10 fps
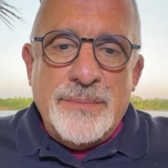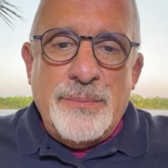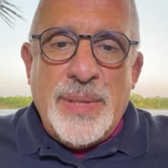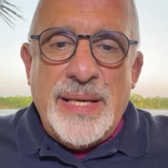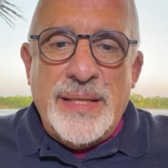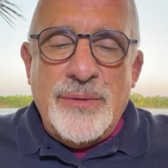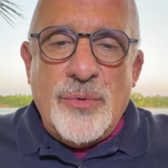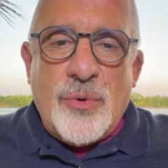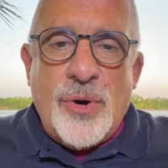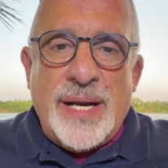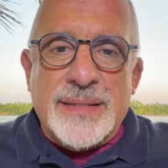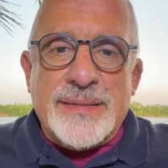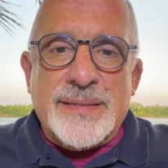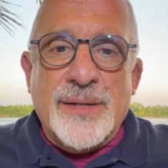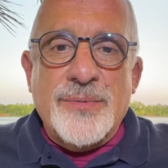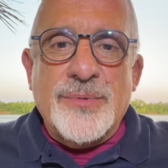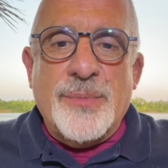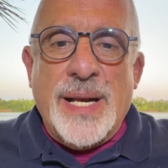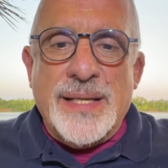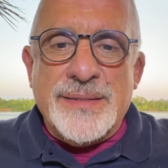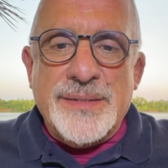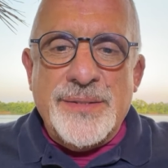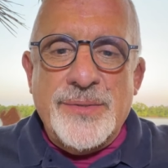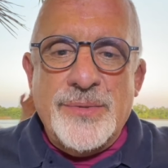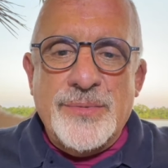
bem no coração do Brasil,